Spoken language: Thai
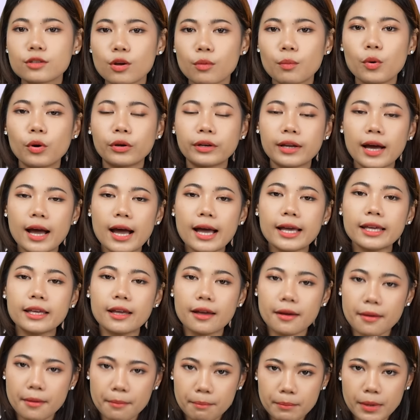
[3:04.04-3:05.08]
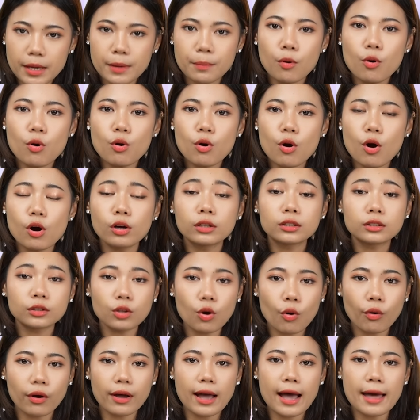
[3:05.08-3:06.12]
ส่งผลให้มีผู้คนต
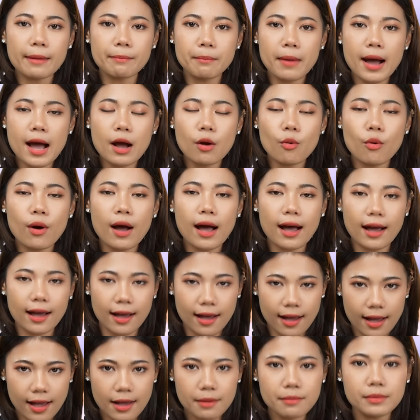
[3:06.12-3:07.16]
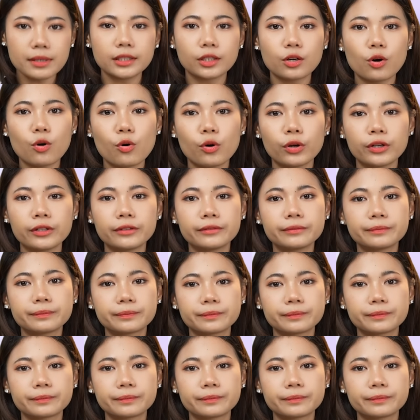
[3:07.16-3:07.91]
กงานมากกว่า 50,000 คน